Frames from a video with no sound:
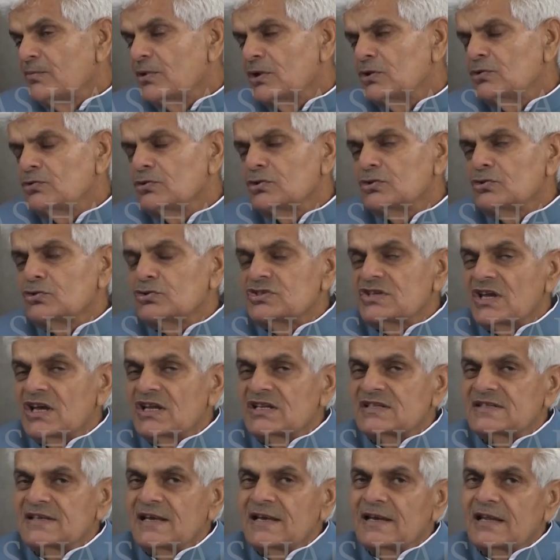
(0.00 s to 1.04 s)
परंतु ये तो
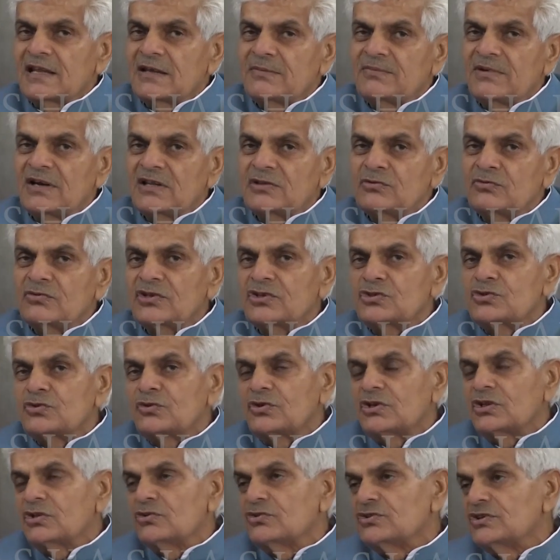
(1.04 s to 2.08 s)
चार साल के बाद उनकी
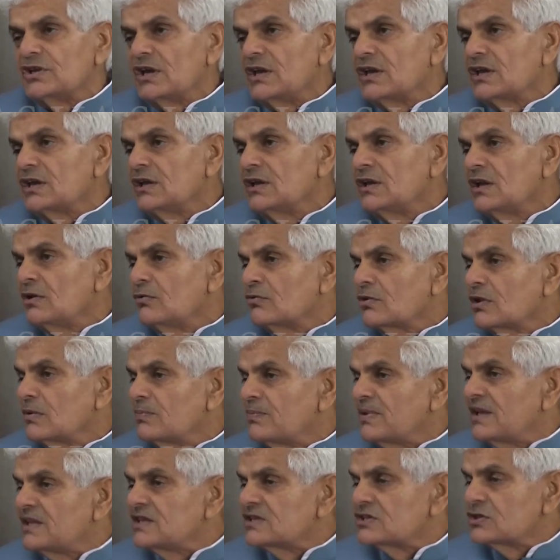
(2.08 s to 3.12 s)
छुट्टी हो जाएगी ना उनकी
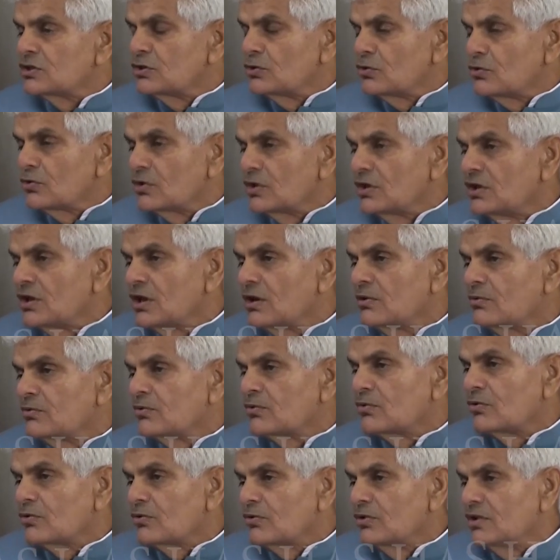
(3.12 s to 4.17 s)
पेंशन होगी ना
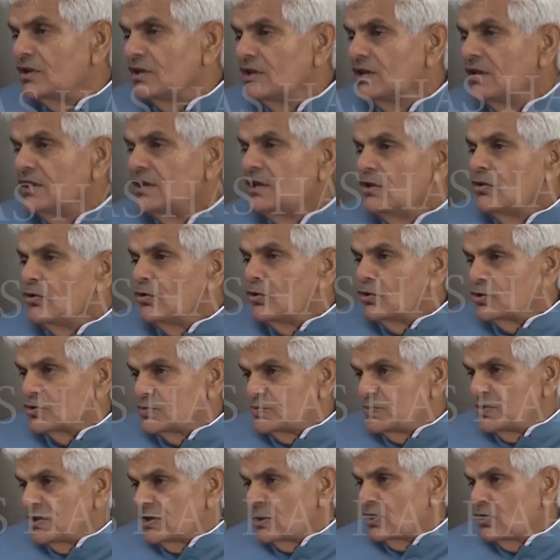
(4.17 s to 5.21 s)
उनको कोई
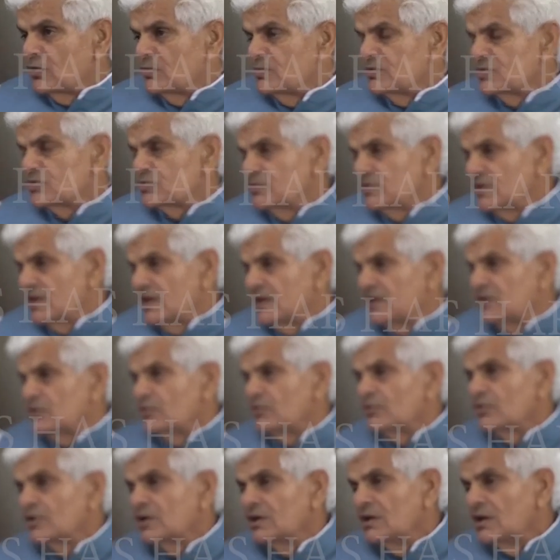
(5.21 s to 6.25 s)
हॉस्पिटलों में सुविधाएं
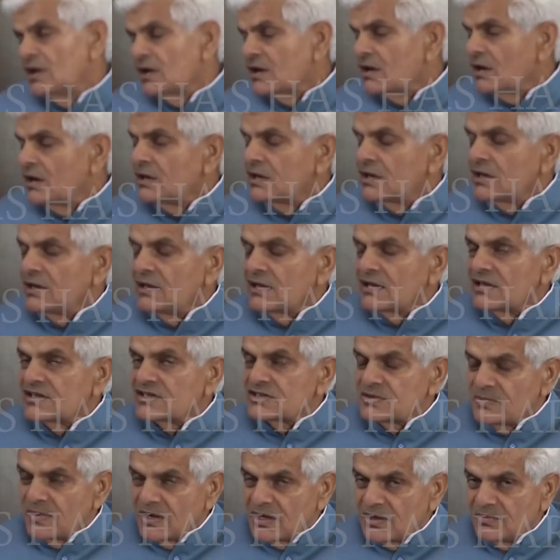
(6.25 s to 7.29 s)
होंगी ना कैंटीन का
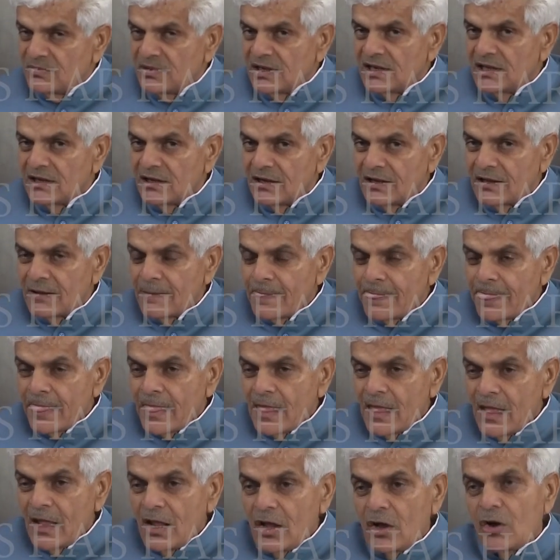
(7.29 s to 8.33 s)
सामान मिलेगा
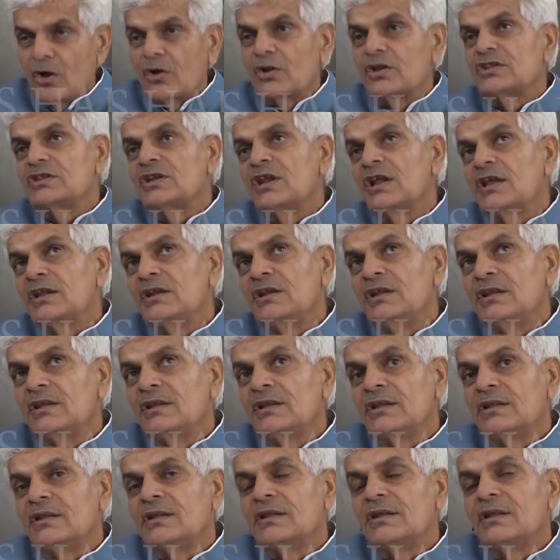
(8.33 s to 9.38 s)
और इतना ही
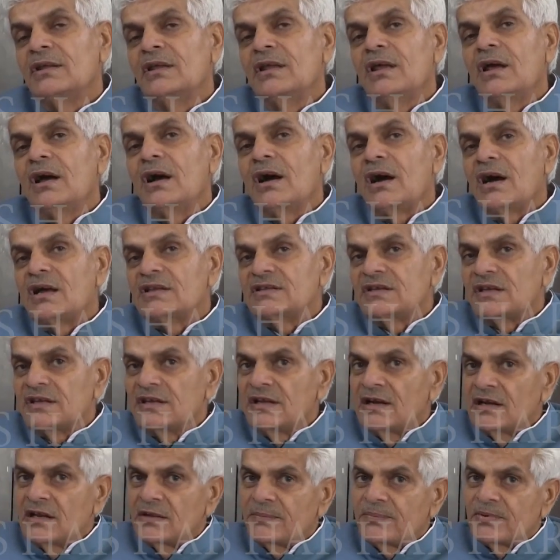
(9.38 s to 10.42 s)
नहीं आज
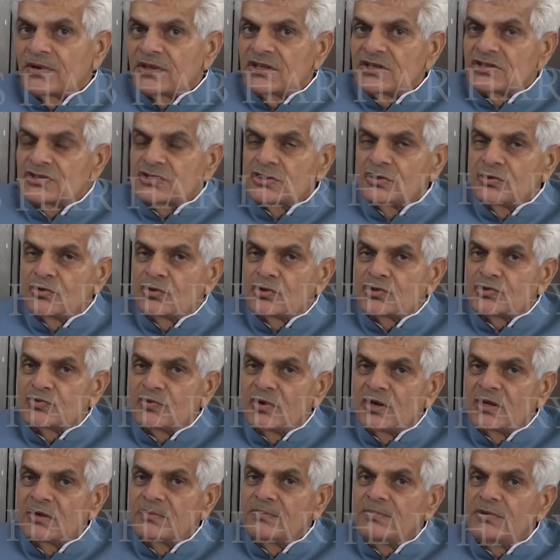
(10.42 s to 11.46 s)
हरियाणा प्रदेश के
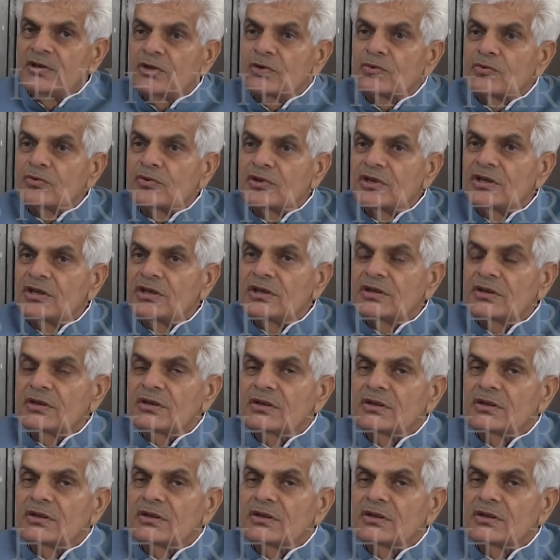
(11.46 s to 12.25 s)
नौजवान बेरुखी